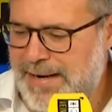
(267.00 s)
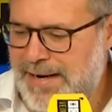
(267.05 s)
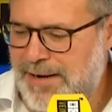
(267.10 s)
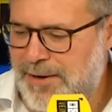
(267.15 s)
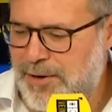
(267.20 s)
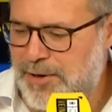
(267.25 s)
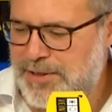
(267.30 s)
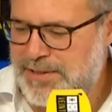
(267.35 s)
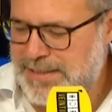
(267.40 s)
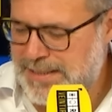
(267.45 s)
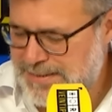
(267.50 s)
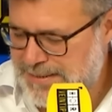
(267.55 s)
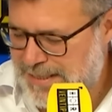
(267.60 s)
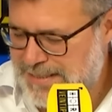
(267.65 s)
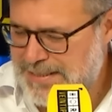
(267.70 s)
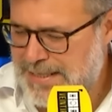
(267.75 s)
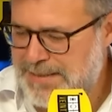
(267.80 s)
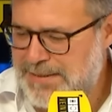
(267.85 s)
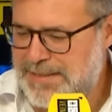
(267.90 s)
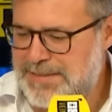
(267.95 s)
a Rajoy tres
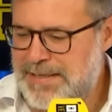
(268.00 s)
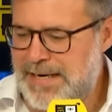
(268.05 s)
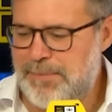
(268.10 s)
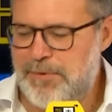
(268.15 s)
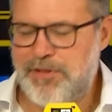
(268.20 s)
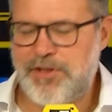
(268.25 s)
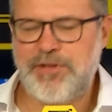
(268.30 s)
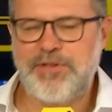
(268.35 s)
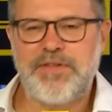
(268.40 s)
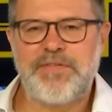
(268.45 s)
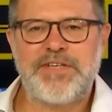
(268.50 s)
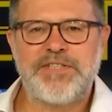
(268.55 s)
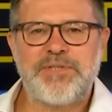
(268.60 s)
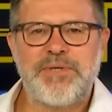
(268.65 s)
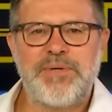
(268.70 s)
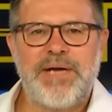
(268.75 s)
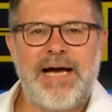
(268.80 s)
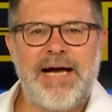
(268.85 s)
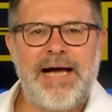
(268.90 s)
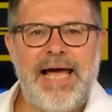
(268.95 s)
días antes de la moción de
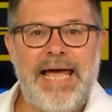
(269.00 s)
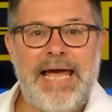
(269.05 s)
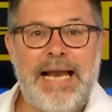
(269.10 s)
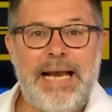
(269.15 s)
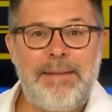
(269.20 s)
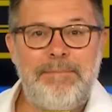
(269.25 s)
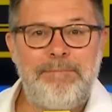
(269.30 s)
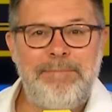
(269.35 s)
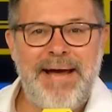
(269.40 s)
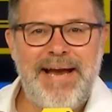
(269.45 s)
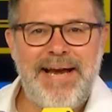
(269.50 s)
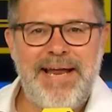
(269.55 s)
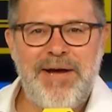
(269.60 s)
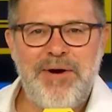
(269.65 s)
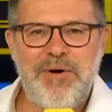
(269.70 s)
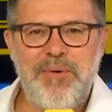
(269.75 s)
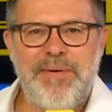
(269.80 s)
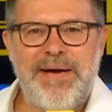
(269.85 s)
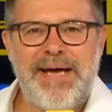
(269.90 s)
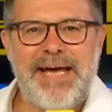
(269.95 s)
censura. El
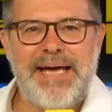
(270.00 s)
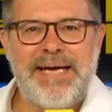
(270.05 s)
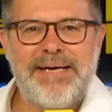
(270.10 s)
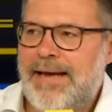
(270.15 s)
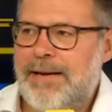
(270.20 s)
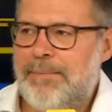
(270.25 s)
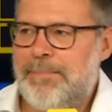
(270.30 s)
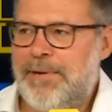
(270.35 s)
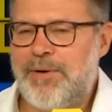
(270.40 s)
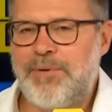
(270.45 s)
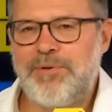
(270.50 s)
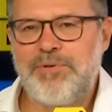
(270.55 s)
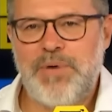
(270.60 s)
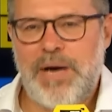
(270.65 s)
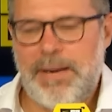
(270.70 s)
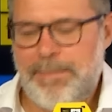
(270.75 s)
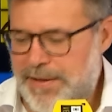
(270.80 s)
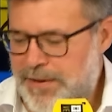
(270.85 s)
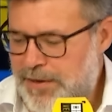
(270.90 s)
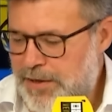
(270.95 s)
PNV, que le preguntó
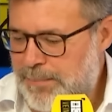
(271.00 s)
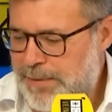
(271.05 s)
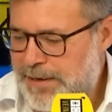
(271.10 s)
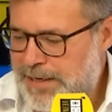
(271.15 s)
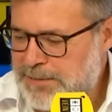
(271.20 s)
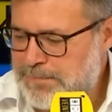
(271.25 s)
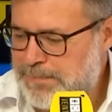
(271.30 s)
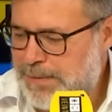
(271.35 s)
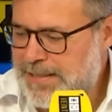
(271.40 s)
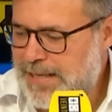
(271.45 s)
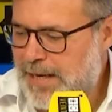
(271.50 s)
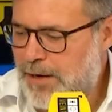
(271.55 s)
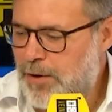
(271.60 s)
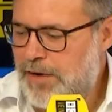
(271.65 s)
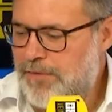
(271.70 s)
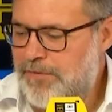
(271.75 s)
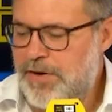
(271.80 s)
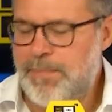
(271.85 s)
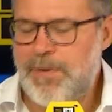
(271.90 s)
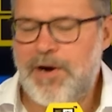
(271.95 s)
a Pedro, ¿me respeta lo
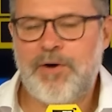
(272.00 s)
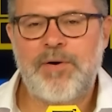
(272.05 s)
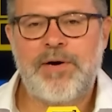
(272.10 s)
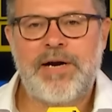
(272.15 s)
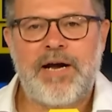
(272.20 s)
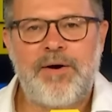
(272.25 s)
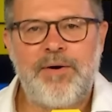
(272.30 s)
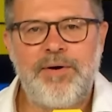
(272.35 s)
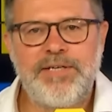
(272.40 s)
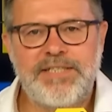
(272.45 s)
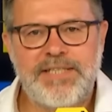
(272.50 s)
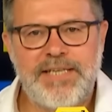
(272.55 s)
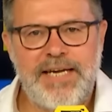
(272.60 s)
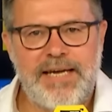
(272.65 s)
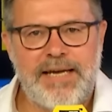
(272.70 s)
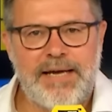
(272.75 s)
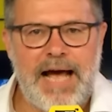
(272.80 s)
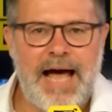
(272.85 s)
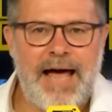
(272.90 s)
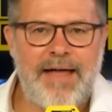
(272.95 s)
que firmó con Rajoy?
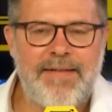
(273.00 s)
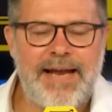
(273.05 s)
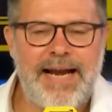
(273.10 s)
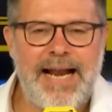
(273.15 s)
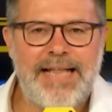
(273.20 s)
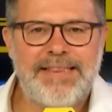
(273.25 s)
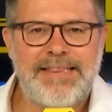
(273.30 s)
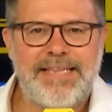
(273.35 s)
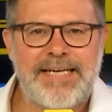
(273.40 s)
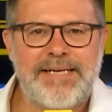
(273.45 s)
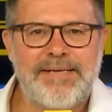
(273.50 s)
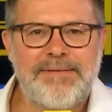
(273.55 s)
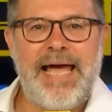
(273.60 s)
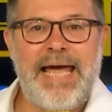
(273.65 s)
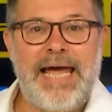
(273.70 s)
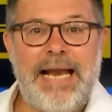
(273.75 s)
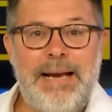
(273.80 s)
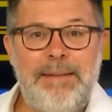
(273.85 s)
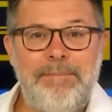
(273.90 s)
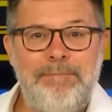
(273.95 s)
Sí, adelante.
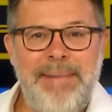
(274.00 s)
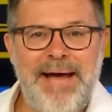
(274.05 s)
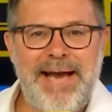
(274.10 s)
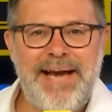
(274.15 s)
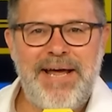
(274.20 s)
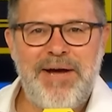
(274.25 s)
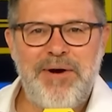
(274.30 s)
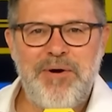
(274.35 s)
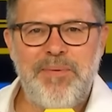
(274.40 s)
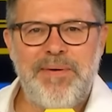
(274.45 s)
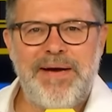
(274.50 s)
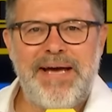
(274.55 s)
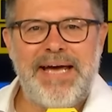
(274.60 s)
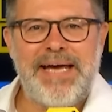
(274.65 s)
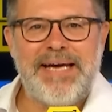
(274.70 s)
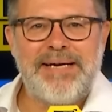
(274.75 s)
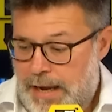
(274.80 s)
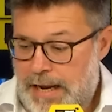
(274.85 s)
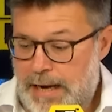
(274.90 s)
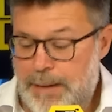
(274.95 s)
El
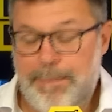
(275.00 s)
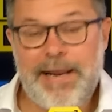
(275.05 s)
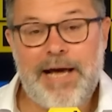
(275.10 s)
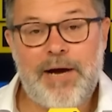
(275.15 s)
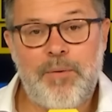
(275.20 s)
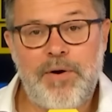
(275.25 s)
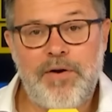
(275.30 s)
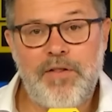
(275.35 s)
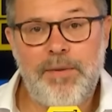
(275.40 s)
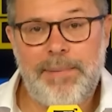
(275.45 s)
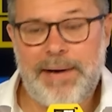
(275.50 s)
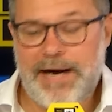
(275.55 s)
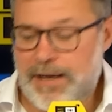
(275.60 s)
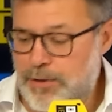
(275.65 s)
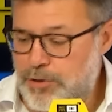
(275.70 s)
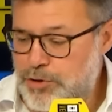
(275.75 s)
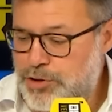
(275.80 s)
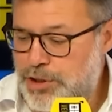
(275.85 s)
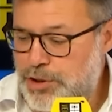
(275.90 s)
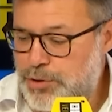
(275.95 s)
PNV, el preacuerdo para
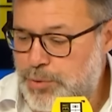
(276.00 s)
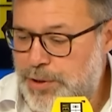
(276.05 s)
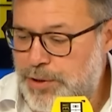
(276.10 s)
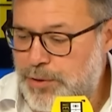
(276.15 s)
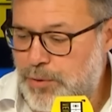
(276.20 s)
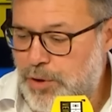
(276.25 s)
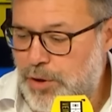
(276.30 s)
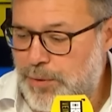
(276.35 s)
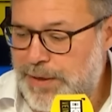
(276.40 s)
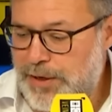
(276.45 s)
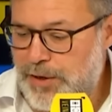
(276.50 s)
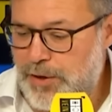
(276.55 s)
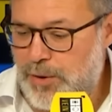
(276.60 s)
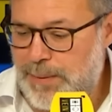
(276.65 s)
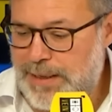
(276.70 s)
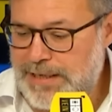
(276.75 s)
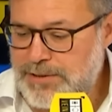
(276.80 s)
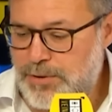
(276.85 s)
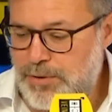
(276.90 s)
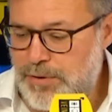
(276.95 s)
constituir un gobierno
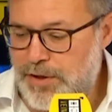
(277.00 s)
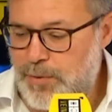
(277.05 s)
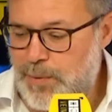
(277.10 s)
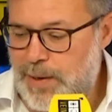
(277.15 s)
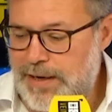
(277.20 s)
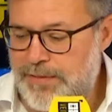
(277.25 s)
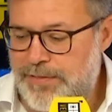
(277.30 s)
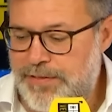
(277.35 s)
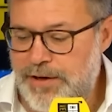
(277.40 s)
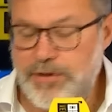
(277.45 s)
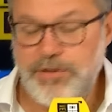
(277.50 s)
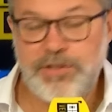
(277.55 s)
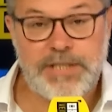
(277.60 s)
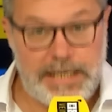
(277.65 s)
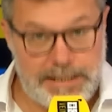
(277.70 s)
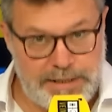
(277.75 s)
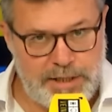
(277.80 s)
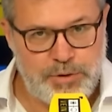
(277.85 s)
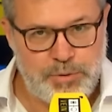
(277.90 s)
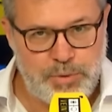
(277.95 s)
vasco de coalición
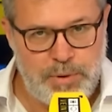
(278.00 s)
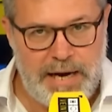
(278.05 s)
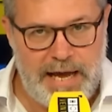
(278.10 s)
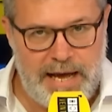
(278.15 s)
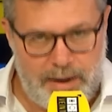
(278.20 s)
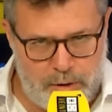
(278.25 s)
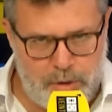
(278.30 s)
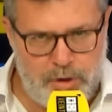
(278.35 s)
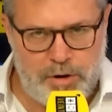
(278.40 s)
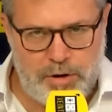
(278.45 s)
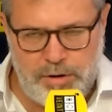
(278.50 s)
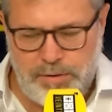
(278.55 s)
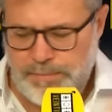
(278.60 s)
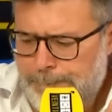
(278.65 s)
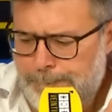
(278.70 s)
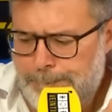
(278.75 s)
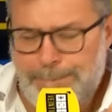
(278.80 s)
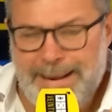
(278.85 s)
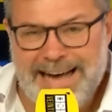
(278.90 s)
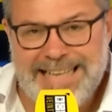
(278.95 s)
se titula, ojo,
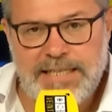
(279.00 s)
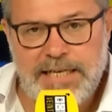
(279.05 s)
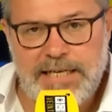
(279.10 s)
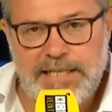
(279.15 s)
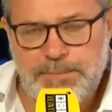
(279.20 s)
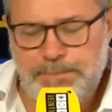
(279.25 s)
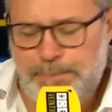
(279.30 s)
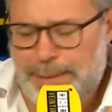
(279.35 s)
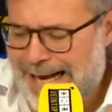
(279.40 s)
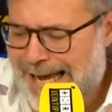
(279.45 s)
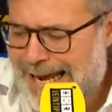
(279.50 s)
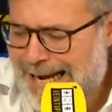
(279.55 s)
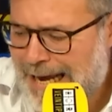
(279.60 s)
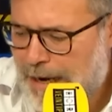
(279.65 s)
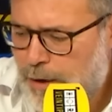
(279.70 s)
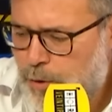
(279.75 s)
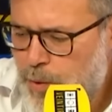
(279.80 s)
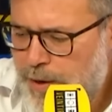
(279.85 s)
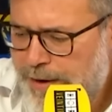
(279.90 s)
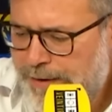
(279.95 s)
Bases para el
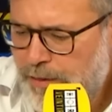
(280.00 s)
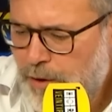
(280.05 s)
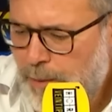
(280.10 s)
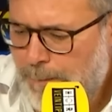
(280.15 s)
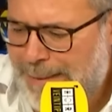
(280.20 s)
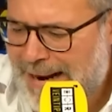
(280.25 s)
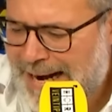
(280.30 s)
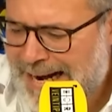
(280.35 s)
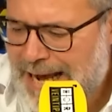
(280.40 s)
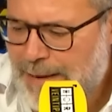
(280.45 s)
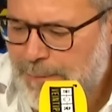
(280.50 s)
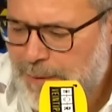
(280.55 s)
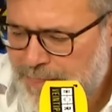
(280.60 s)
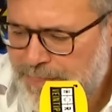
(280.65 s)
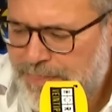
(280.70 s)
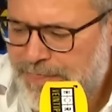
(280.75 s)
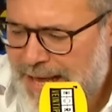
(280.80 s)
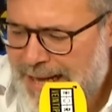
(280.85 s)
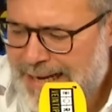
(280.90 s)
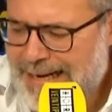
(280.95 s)
acuerdo para
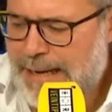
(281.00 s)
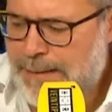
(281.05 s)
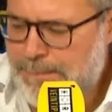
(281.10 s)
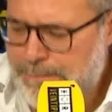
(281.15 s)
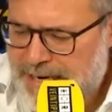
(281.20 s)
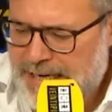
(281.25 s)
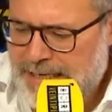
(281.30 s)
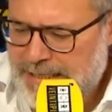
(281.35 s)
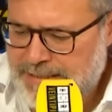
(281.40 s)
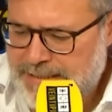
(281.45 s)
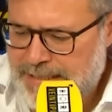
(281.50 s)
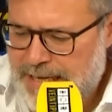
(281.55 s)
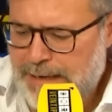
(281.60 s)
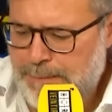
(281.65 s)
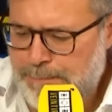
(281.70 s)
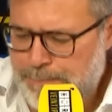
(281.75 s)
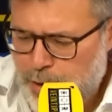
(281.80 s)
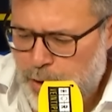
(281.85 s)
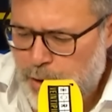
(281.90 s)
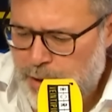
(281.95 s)
avanzar en
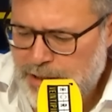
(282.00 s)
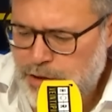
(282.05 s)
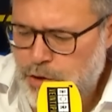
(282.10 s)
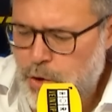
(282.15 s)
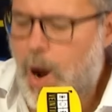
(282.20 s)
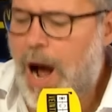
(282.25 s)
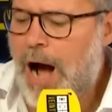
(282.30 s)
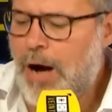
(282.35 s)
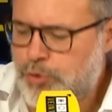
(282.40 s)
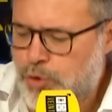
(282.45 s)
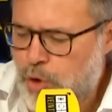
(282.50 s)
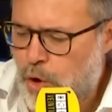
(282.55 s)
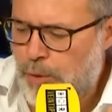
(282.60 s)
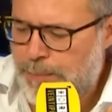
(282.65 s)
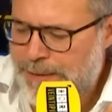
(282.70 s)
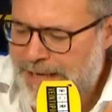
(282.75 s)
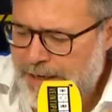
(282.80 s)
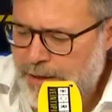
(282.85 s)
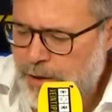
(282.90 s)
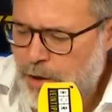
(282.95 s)
bienestar, progreso,
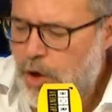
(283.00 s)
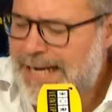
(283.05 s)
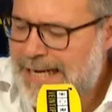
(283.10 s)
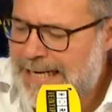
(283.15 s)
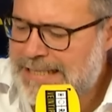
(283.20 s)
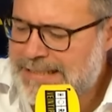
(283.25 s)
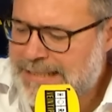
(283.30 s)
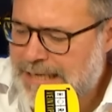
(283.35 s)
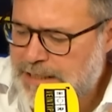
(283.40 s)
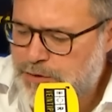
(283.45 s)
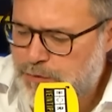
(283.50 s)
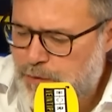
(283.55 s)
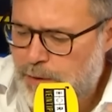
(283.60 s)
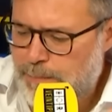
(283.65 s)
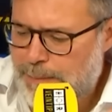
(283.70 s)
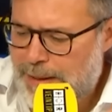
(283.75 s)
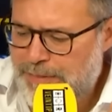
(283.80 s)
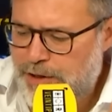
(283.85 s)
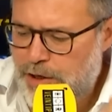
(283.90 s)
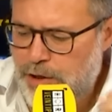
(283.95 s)
autogobierno y la
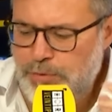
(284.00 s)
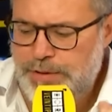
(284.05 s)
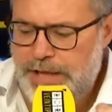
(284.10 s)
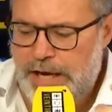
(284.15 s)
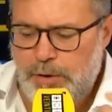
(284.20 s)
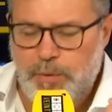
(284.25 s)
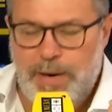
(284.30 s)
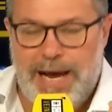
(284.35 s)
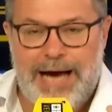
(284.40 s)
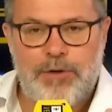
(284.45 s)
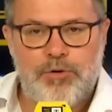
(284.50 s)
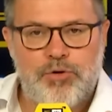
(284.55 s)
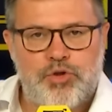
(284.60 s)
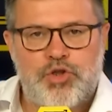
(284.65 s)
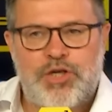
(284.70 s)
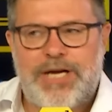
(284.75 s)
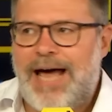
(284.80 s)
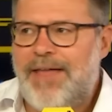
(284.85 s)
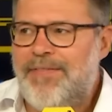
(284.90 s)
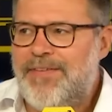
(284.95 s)
transformación de una
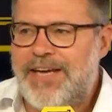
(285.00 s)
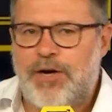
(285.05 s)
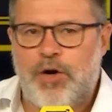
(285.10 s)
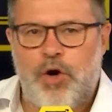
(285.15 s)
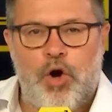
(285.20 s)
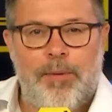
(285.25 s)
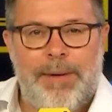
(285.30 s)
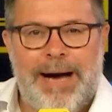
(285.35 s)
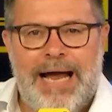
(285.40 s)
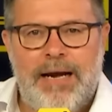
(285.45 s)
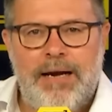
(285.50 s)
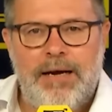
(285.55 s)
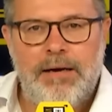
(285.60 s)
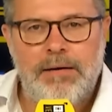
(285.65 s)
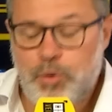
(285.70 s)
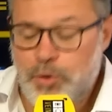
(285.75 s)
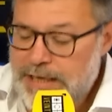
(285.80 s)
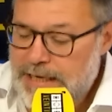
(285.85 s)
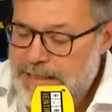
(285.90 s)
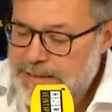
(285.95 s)
Euskadi global,
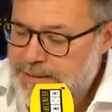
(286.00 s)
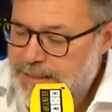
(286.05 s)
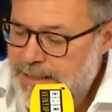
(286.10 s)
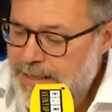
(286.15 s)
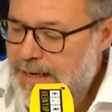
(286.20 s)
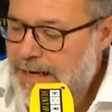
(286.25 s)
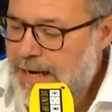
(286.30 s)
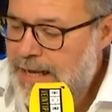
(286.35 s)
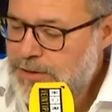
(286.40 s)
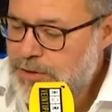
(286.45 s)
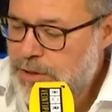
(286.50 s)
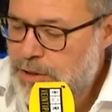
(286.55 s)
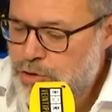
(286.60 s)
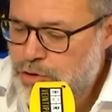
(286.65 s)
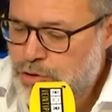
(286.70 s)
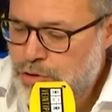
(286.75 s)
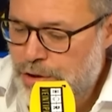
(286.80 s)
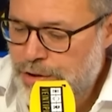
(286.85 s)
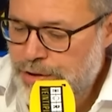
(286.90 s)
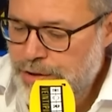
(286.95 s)
cuyas siglas
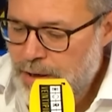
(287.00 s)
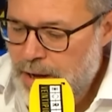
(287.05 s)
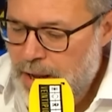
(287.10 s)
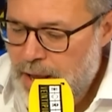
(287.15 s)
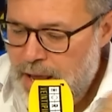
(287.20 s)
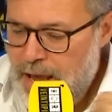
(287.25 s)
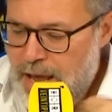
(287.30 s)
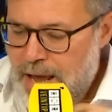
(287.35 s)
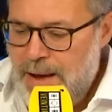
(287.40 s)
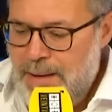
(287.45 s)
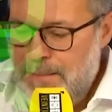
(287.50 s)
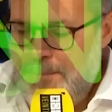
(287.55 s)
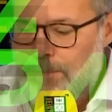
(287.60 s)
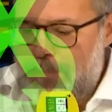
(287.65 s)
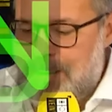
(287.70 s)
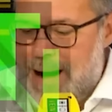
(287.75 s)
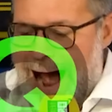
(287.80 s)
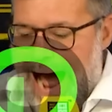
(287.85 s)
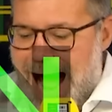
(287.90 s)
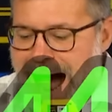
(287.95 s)
son
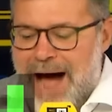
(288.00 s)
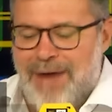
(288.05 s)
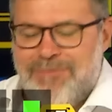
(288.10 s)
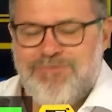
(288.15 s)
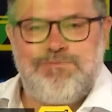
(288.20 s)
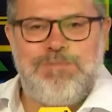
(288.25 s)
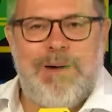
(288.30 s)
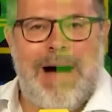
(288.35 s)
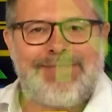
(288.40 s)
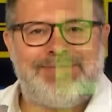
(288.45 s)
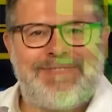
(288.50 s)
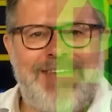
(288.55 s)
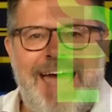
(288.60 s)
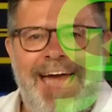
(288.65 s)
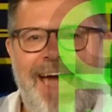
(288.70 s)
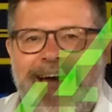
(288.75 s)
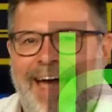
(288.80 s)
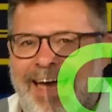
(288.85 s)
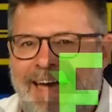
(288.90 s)
BAFPATEG,